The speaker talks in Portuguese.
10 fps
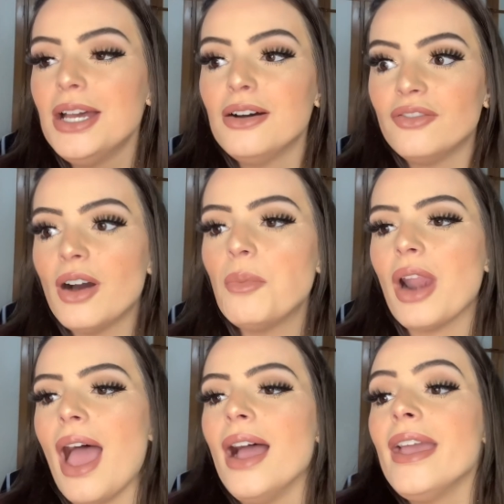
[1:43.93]
Vamos
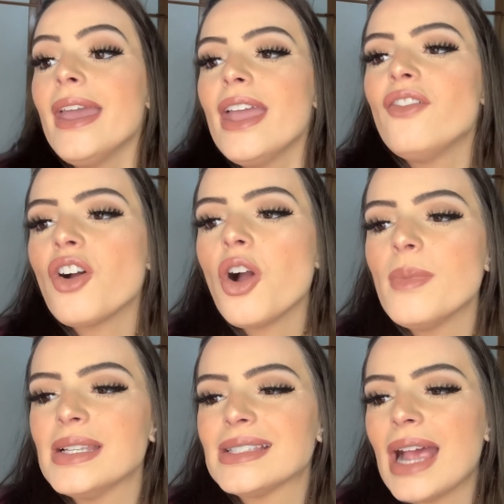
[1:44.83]
lá. Eu vou
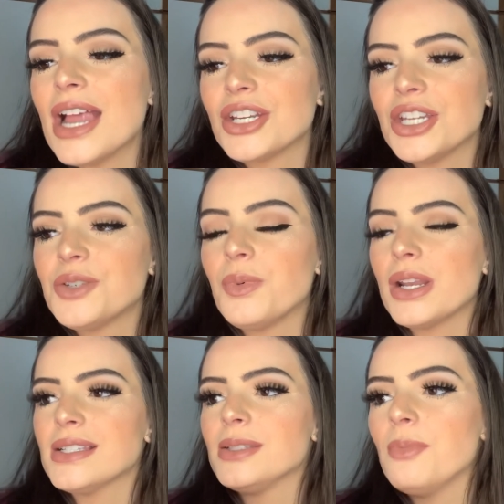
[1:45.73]
começar, gente, por
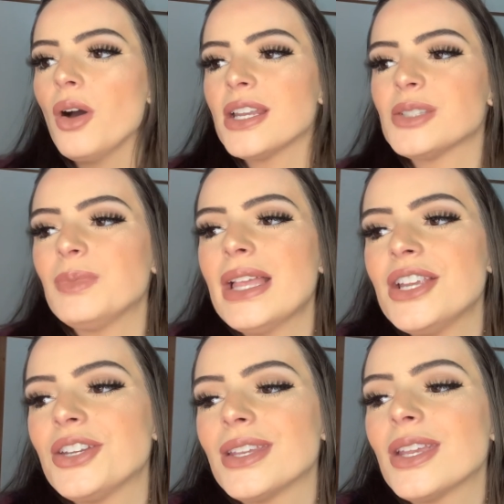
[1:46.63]
esse Body
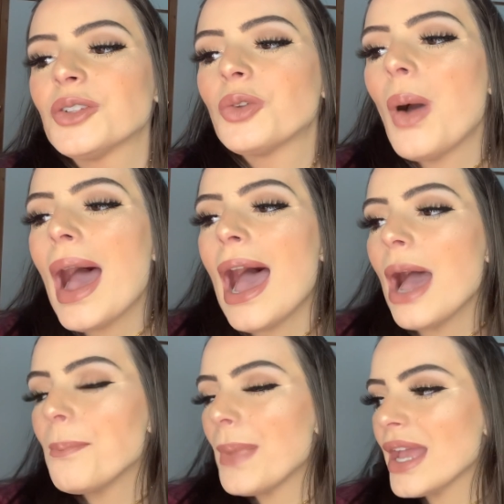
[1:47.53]
Splash aqui que eu tô
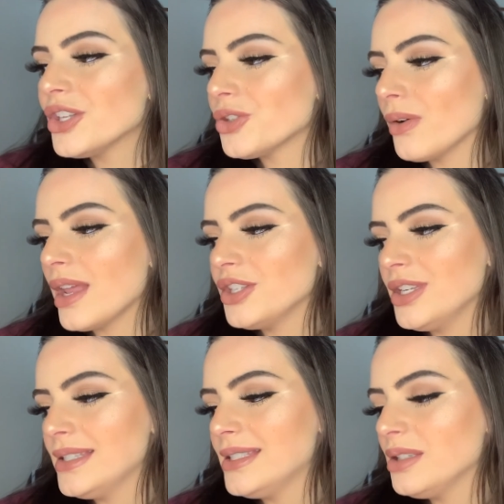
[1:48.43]

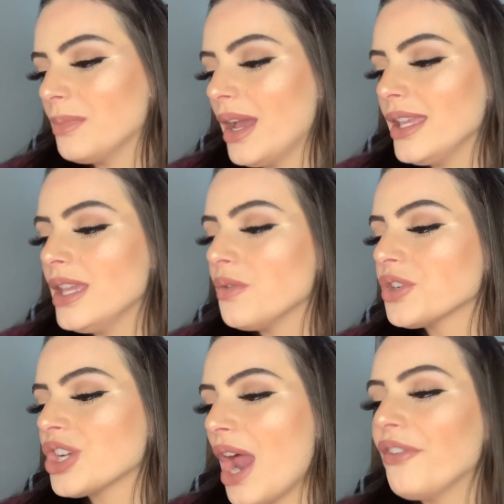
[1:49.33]
apaixonadíssima e eu
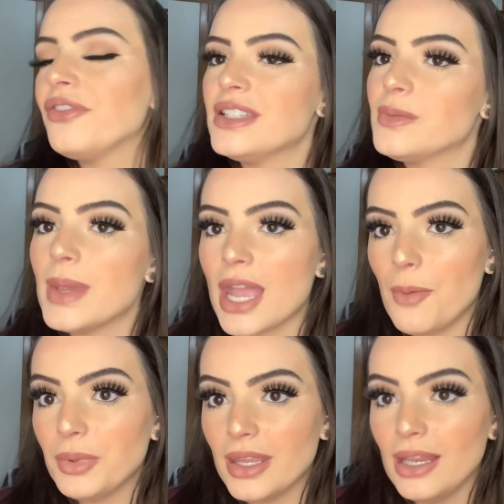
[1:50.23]
já fiz
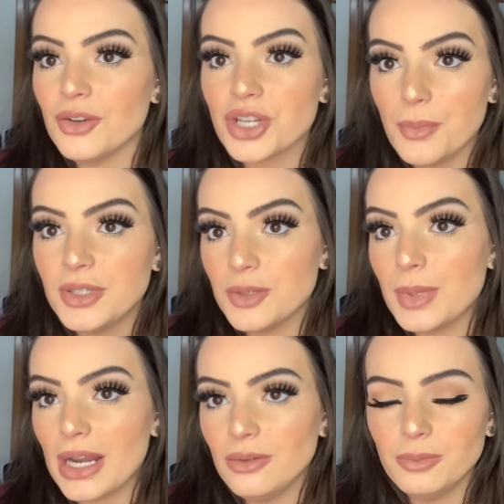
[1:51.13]
backup dele. Eu já pedi
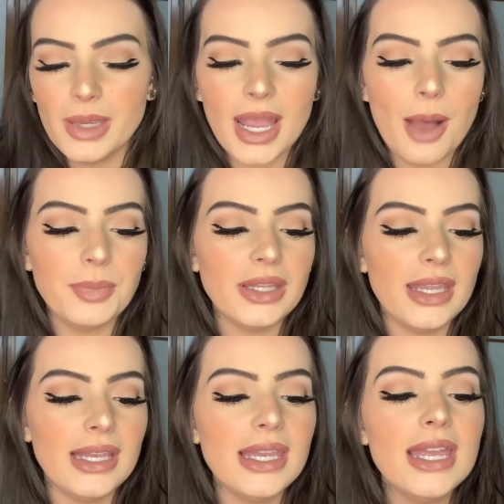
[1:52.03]
pra ela um backup
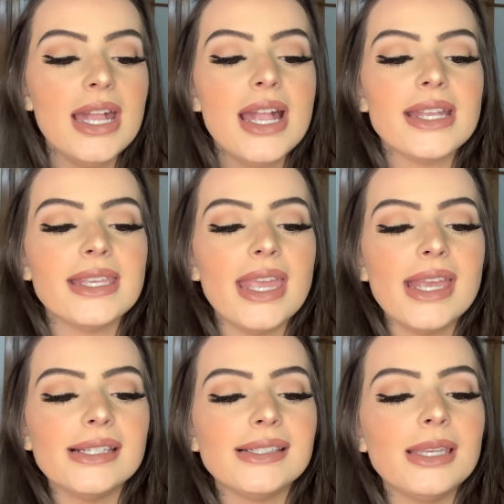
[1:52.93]
dele, que é
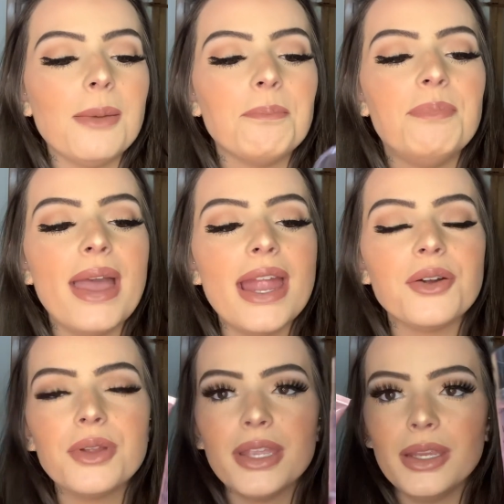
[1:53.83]
esse
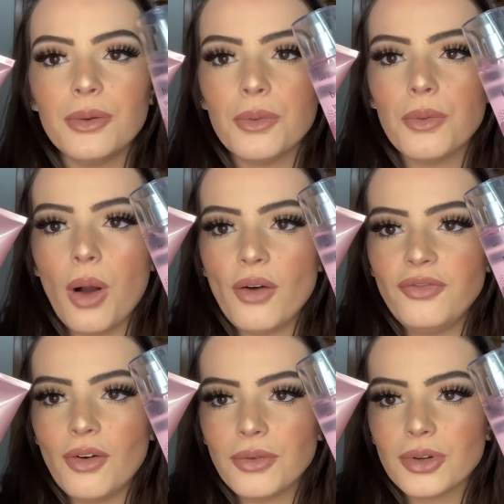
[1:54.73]
Berry
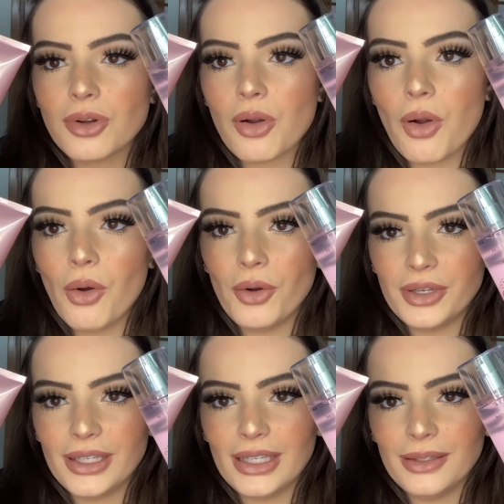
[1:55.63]
Waffle
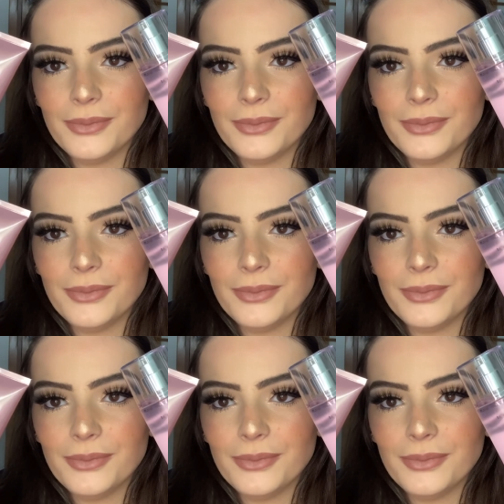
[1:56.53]
Cone.